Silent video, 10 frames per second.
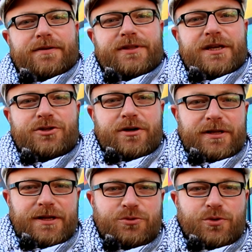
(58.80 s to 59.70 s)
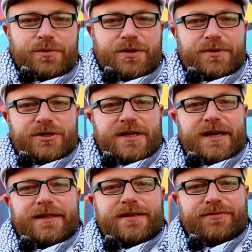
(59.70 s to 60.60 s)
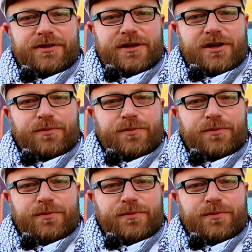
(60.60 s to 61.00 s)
W tej szkole nauczyłem się być kreatywny i